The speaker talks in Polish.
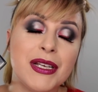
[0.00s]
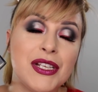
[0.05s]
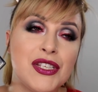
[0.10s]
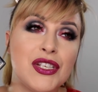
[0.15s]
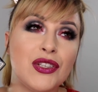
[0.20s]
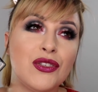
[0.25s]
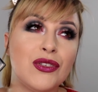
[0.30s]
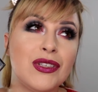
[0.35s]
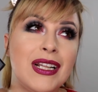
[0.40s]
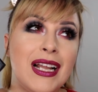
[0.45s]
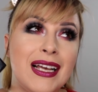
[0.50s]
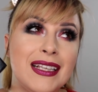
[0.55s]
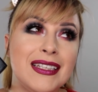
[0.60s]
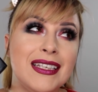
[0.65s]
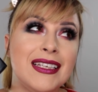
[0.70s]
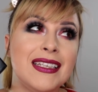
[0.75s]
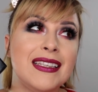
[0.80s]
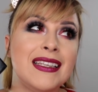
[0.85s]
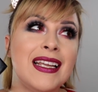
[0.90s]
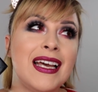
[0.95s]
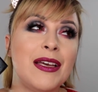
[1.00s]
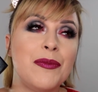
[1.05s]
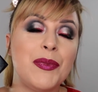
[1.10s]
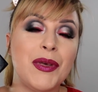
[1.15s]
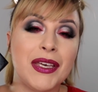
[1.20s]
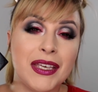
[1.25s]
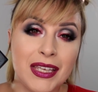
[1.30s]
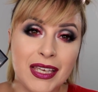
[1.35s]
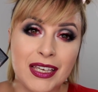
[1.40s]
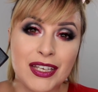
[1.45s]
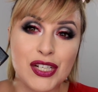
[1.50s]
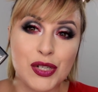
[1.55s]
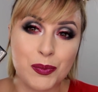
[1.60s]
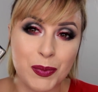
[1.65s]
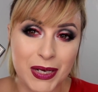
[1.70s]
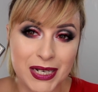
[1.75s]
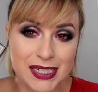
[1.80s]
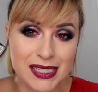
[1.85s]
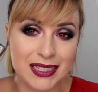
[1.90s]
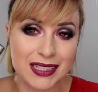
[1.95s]
będzie to dla niej najpiękniejszy
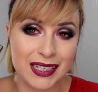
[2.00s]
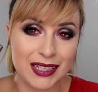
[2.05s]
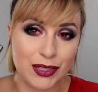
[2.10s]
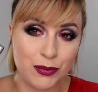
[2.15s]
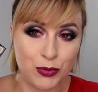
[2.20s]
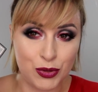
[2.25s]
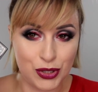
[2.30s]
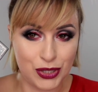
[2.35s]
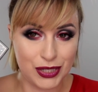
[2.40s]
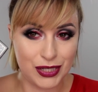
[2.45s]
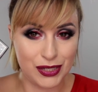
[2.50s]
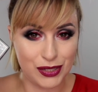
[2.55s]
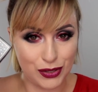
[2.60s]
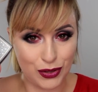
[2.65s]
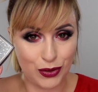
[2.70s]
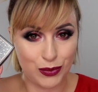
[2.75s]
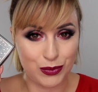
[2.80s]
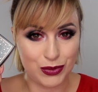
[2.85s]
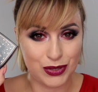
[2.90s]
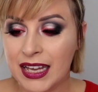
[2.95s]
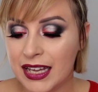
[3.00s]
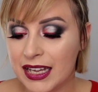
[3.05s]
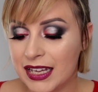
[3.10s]
prezent, jaki możecie zrobić.